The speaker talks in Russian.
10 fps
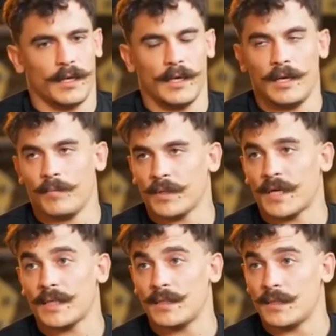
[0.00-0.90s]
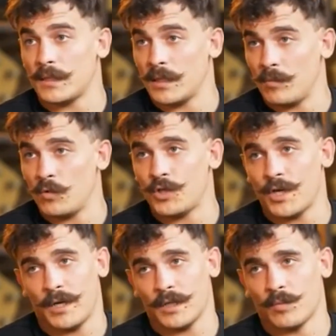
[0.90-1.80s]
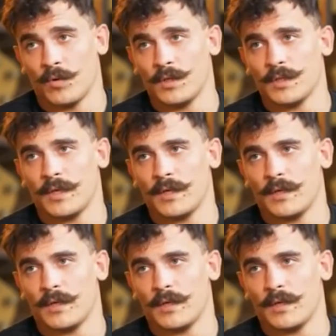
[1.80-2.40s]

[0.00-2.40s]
Или потратить их на обучение с пользой.